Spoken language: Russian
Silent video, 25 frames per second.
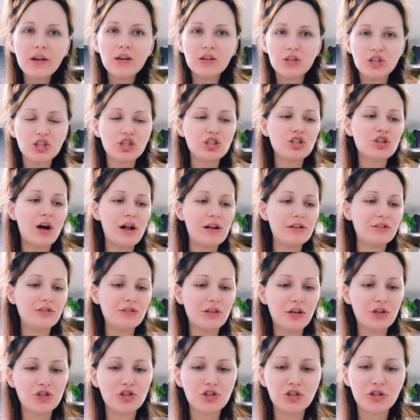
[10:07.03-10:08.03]
и шаль,
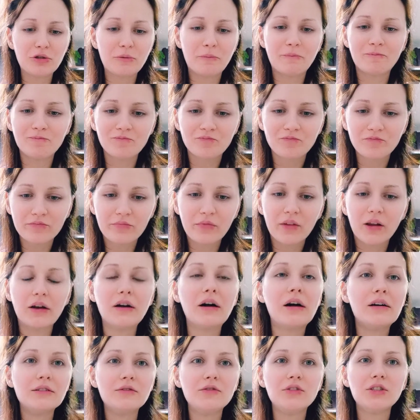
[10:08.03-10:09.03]
значит.
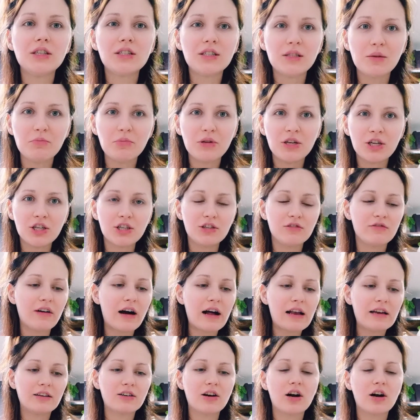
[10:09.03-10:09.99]
И все запереживали,